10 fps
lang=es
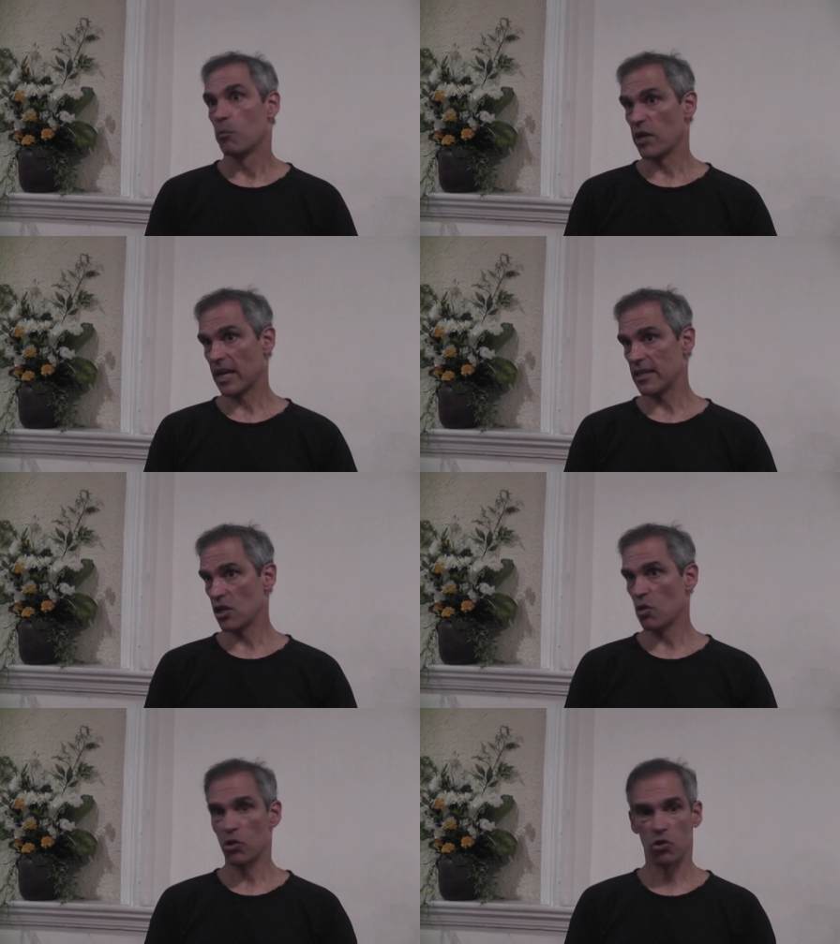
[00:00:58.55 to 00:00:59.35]
Porque así
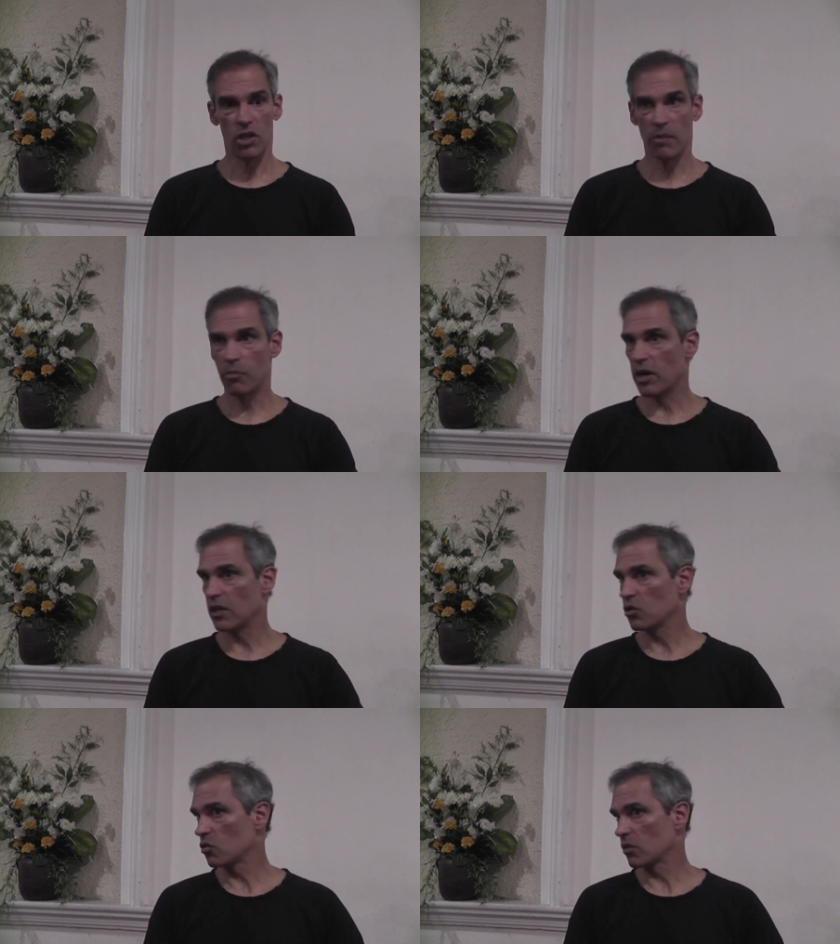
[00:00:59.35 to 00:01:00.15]
es como estoy
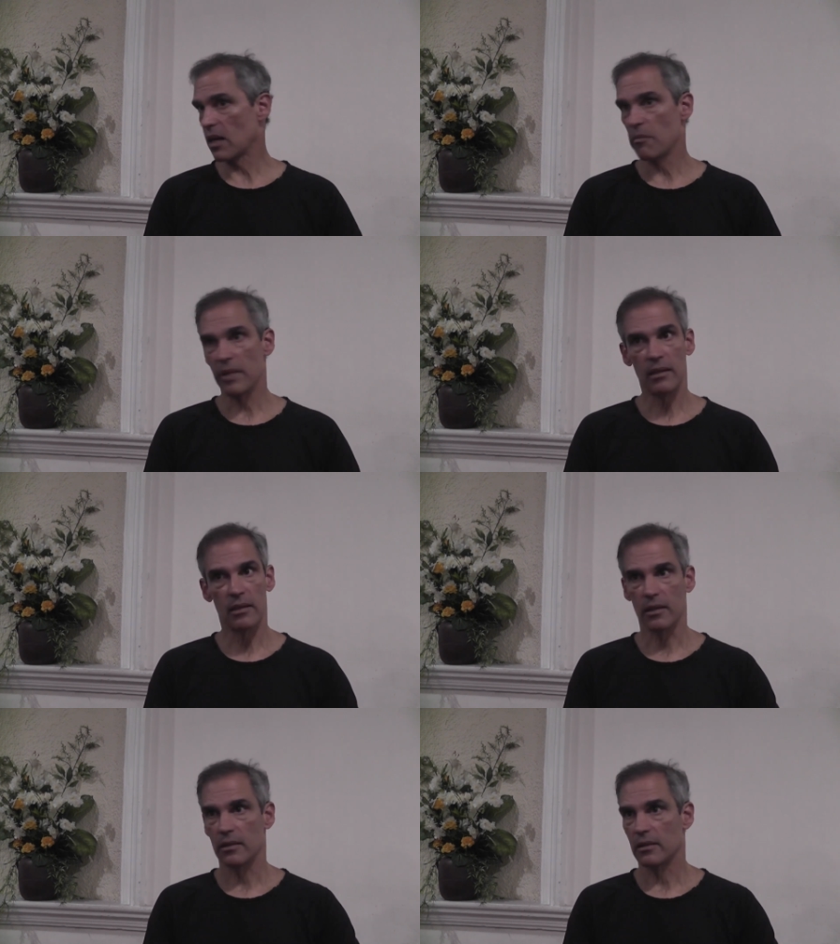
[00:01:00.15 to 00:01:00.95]
despojando
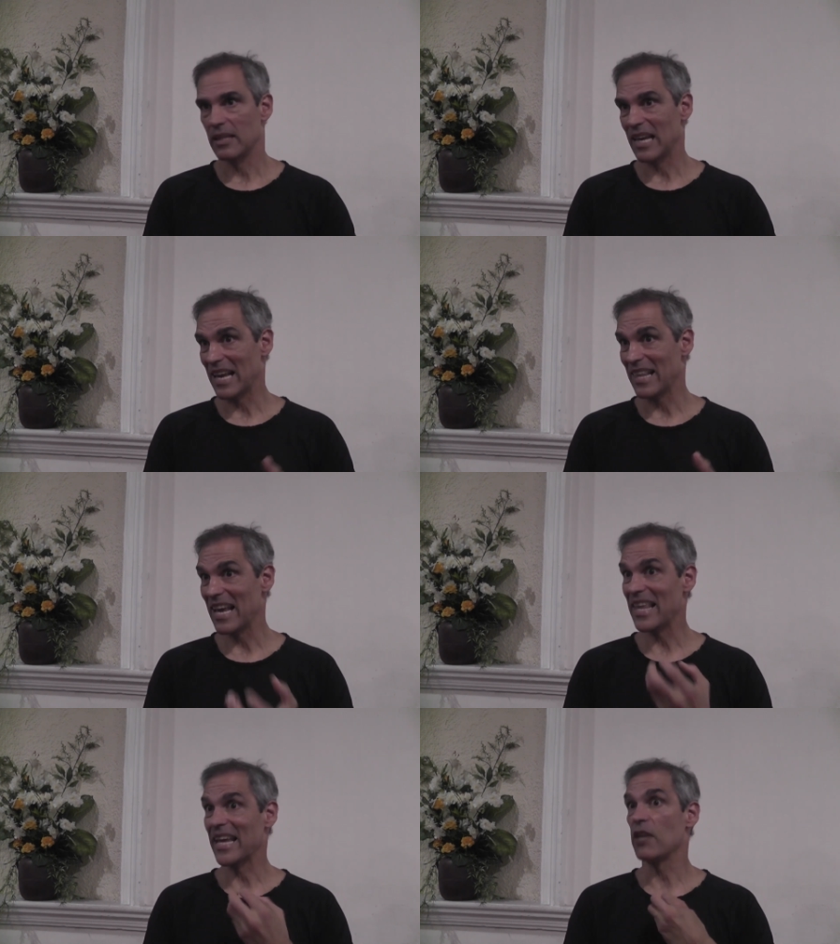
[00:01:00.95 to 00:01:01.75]
totalmente de la
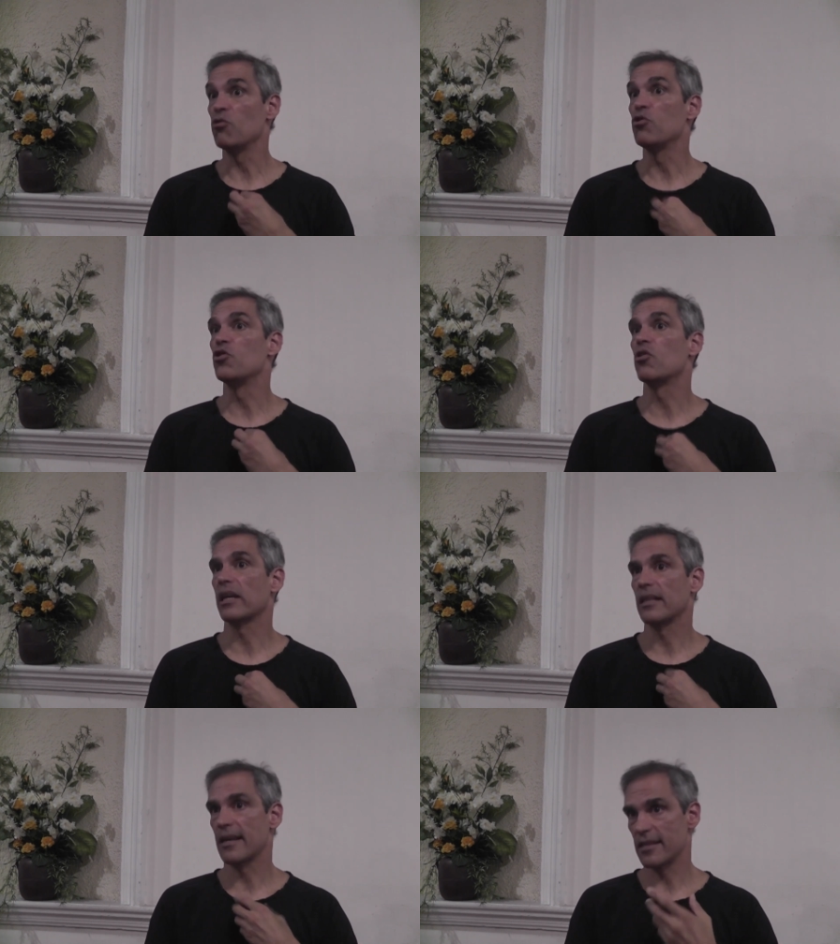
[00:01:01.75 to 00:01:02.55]
idea de que hay un yo
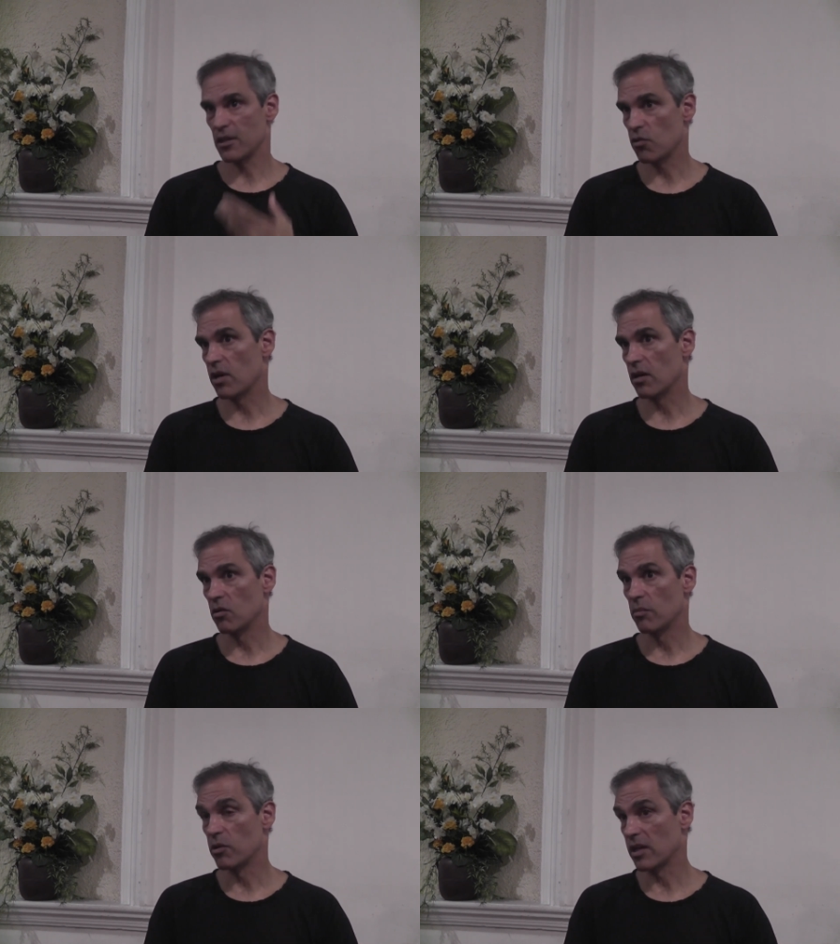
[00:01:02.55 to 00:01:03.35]
que está haciendo
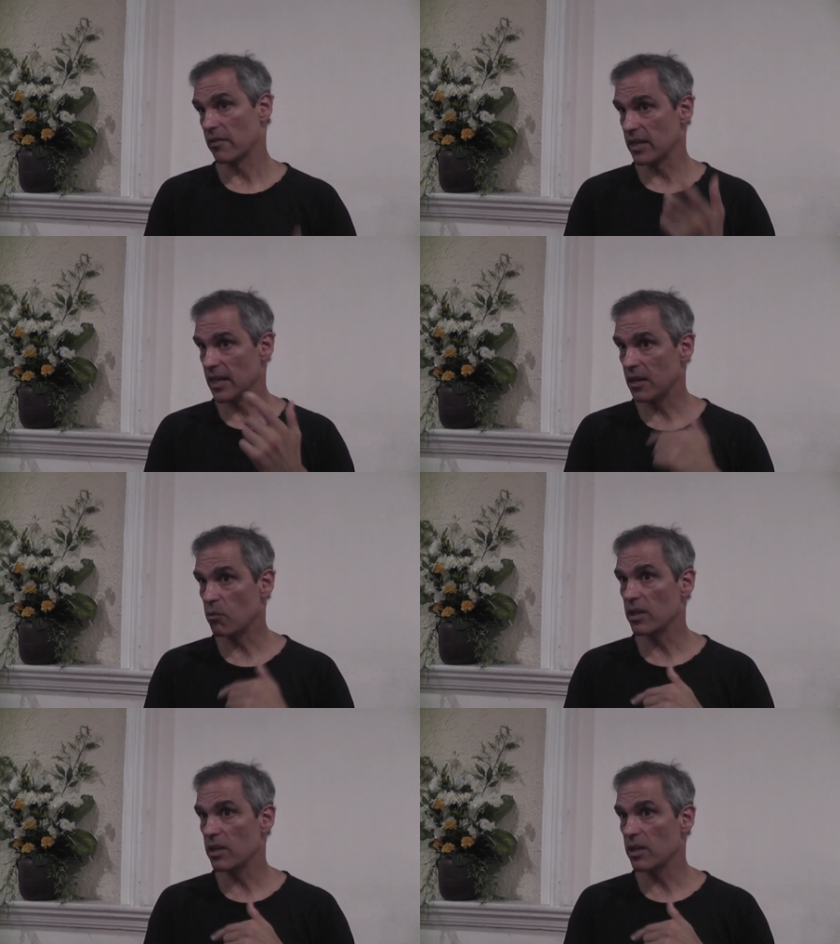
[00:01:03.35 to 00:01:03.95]
algo. Porque a final de